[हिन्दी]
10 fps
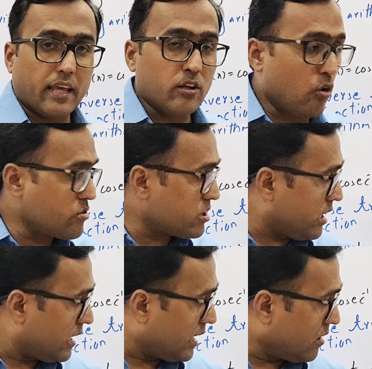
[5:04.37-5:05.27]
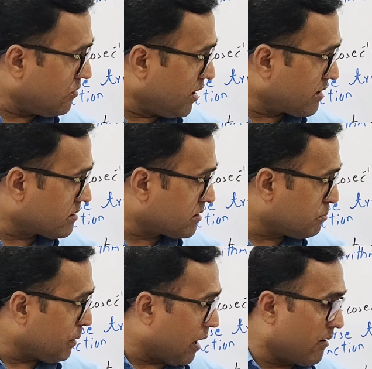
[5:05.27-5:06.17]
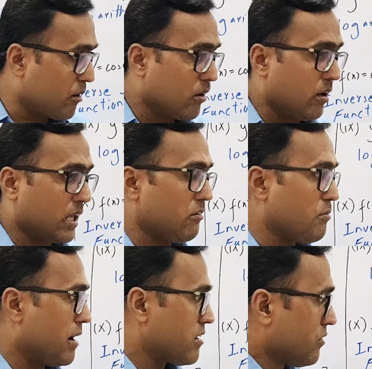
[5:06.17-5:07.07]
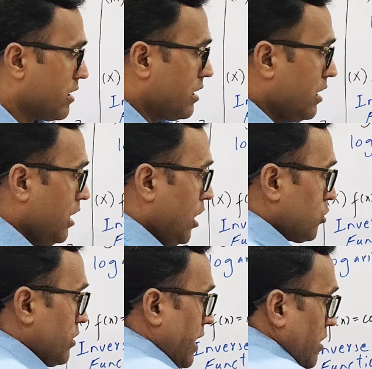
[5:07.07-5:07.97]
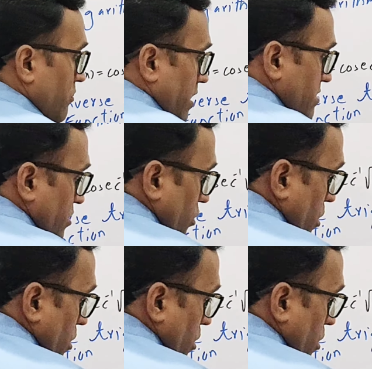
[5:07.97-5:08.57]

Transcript: के लेकिन कौन सा इनवर्स पावर लिखी हुई माइनस वन तो ये इनवर्स